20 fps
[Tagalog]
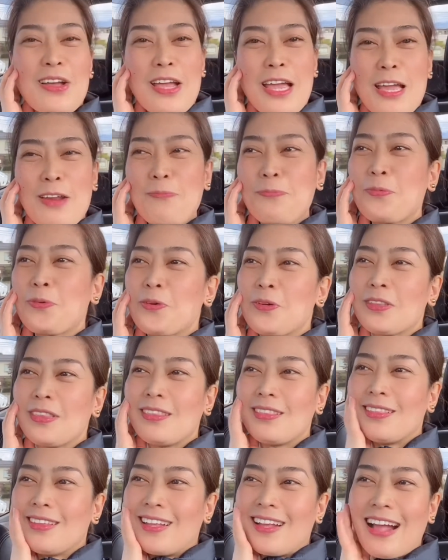yan po,
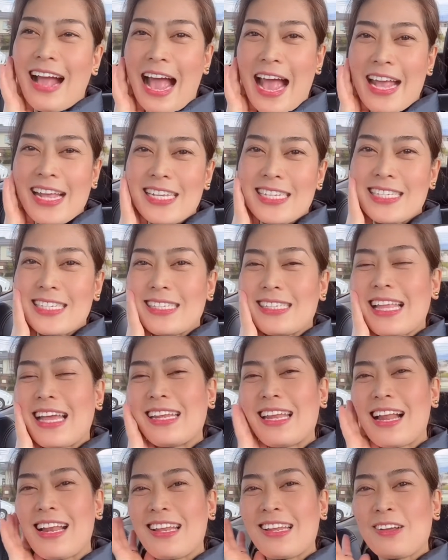guys.
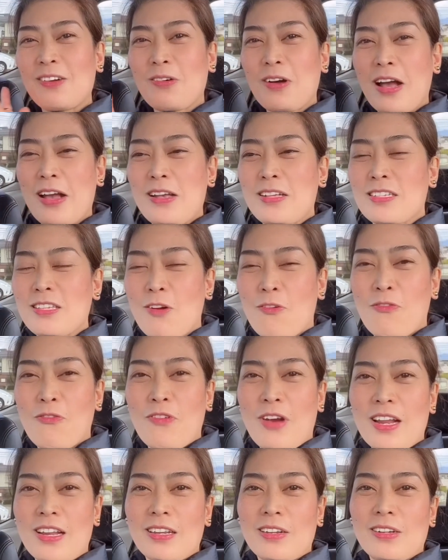Dadalhin ko kayo sa
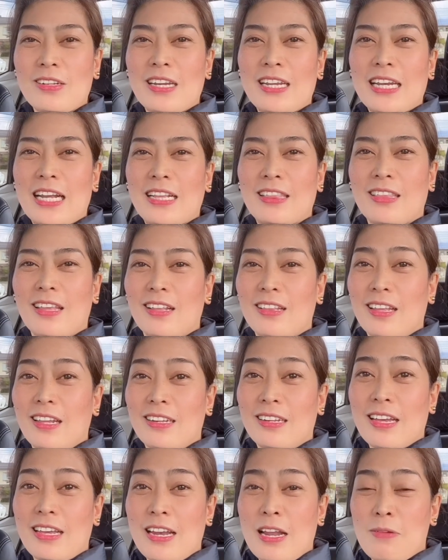friend ko na
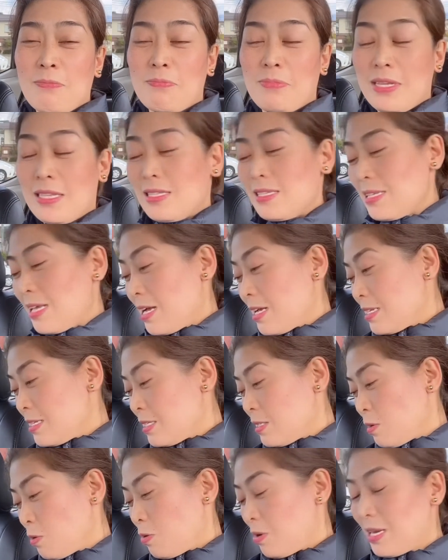nagtitinda ng pizza.
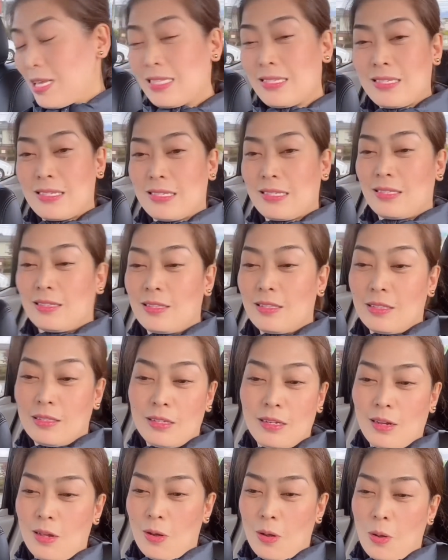So let's
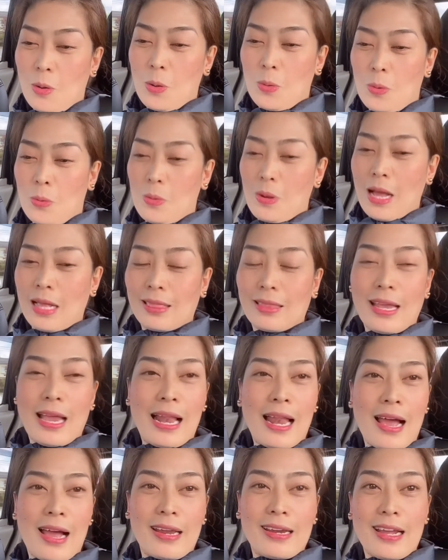go. At
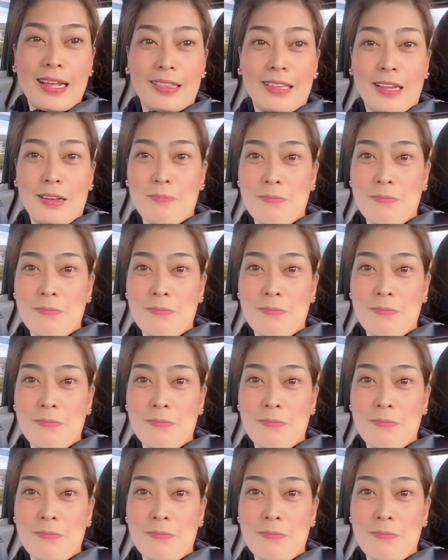kailangan natin